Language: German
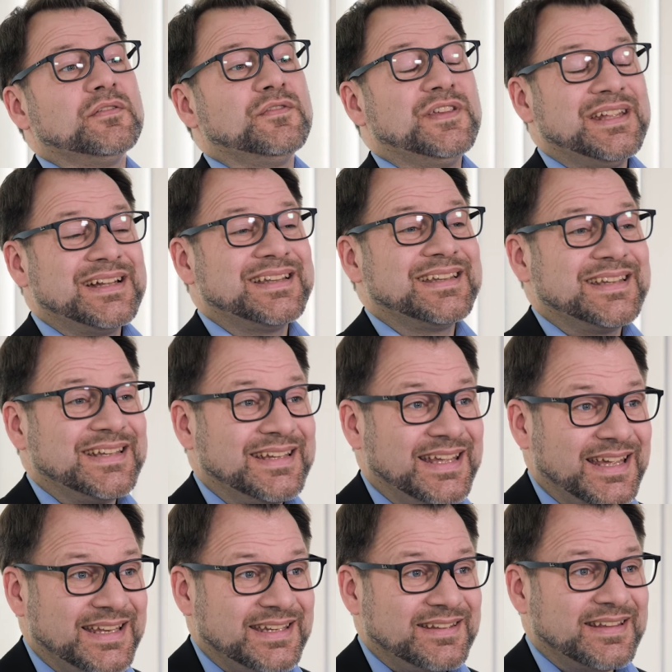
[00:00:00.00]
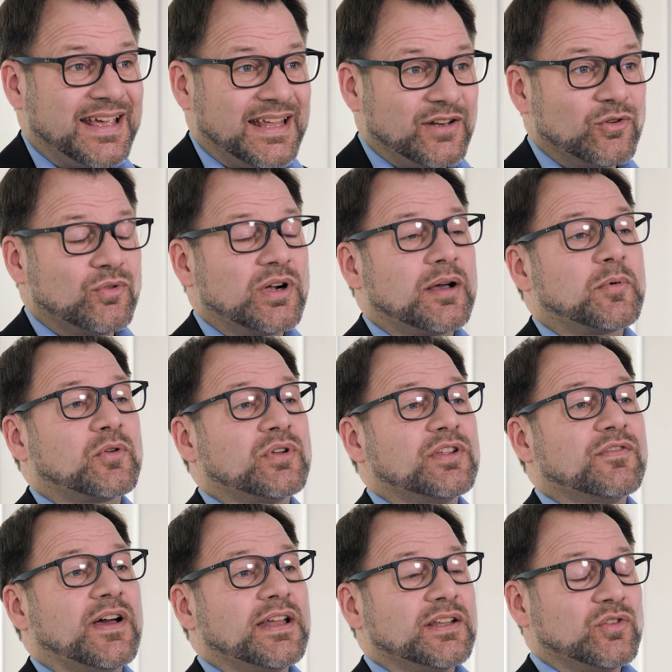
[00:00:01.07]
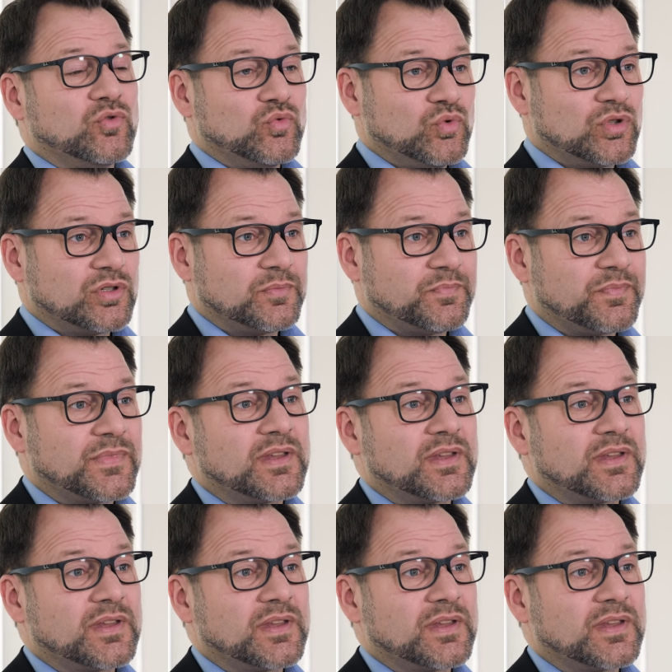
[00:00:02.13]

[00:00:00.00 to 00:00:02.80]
Vielen gehen diese Änderungen aber noch nicht weit genug.